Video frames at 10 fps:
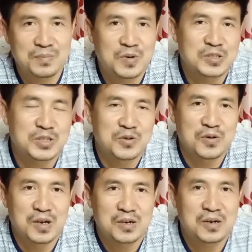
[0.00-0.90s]
ครับพ่อโจ
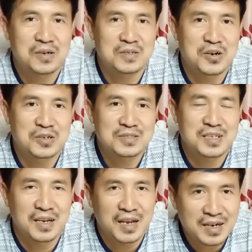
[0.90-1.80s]
แล้วก็น้อง
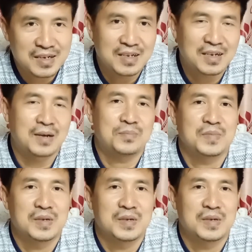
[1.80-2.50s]
ตีเล็กนะครับ